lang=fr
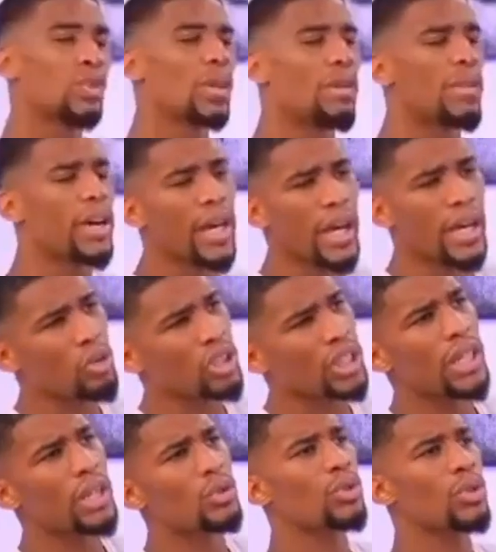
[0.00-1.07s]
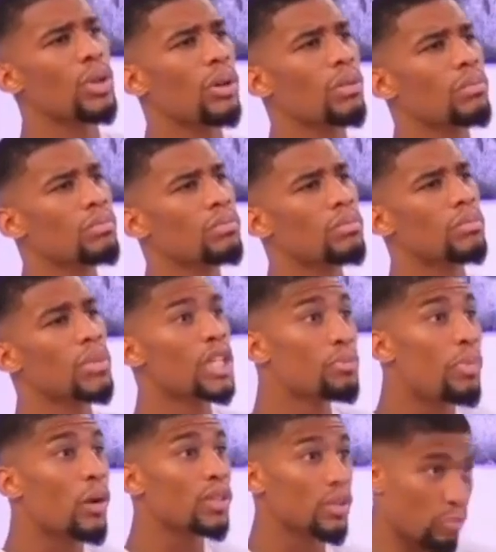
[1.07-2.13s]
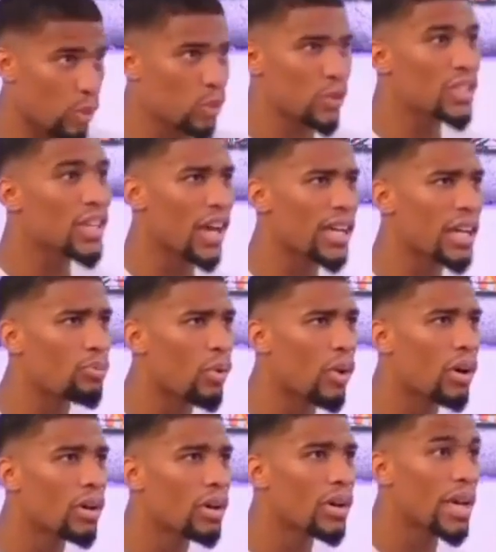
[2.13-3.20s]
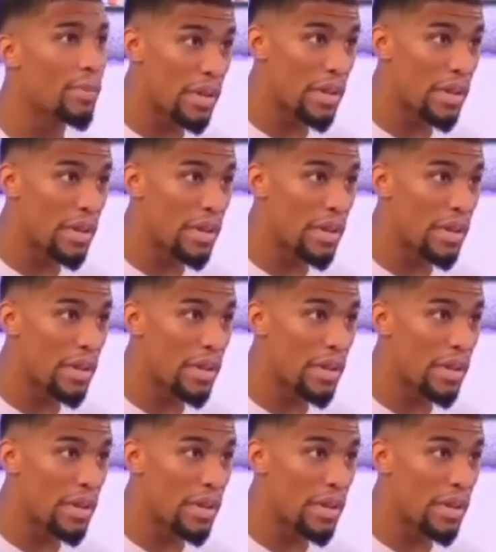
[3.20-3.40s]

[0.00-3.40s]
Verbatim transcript: je vais au travail, règle-moi ça, tu deux heures. Et je pars pour te dire à quel point. Hein.